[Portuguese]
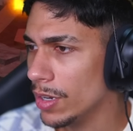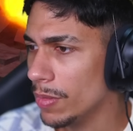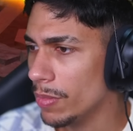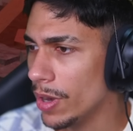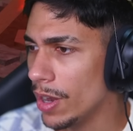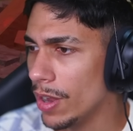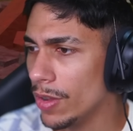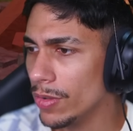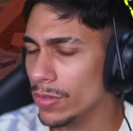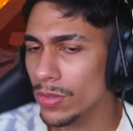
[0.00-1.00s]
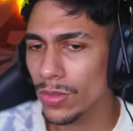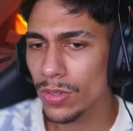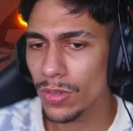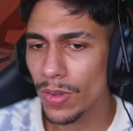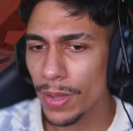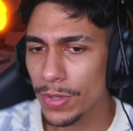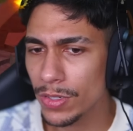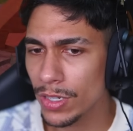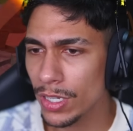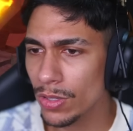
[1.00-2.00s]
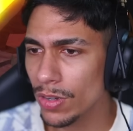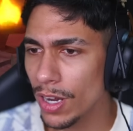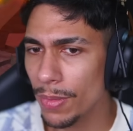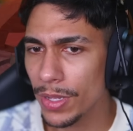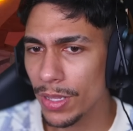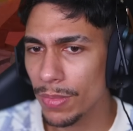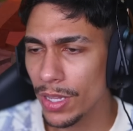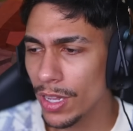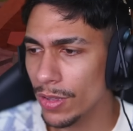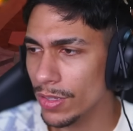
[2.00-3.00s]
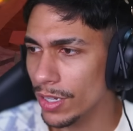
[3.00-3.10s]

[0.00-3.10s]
Brown, tudo. Ué, mas eu queria trocar, mano. É bem real, tá?